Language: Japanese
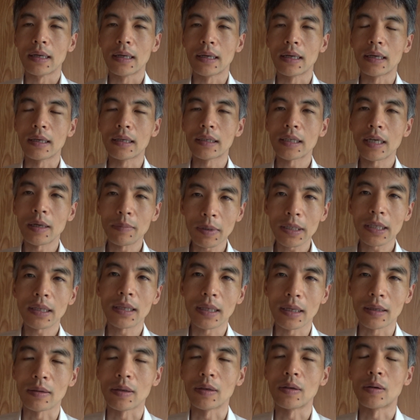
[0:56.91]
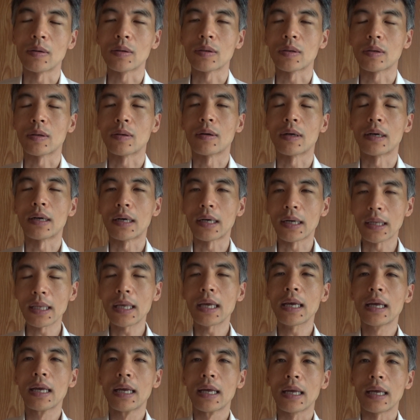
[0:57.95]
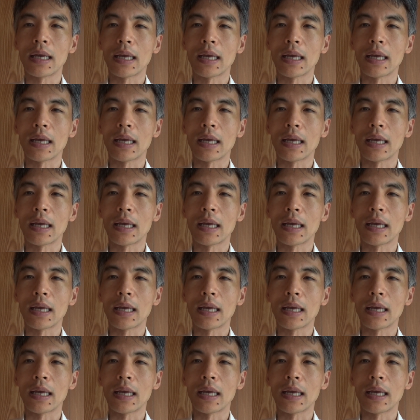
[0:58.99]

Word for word: えー、喋ってる様子とかがね、